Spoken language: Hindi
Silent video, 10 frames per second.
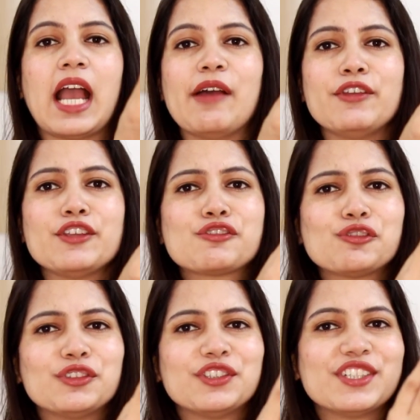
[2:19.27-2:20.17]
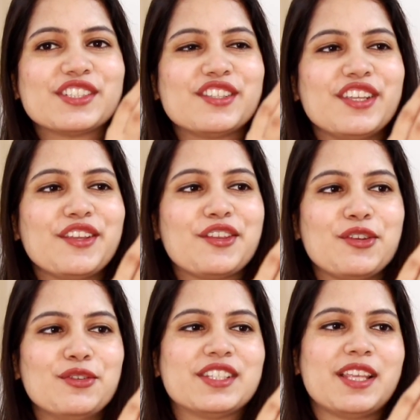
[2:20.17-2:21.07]
काफ़ी सुंदर सी
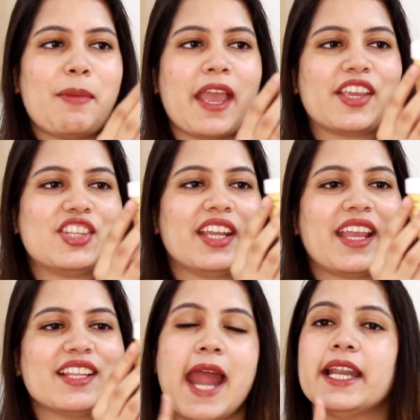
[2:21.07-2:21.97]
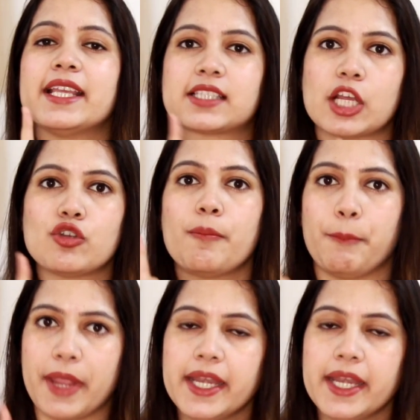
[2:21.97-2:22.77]
क्यूट सी पैकेजिंग है एंड इसका जो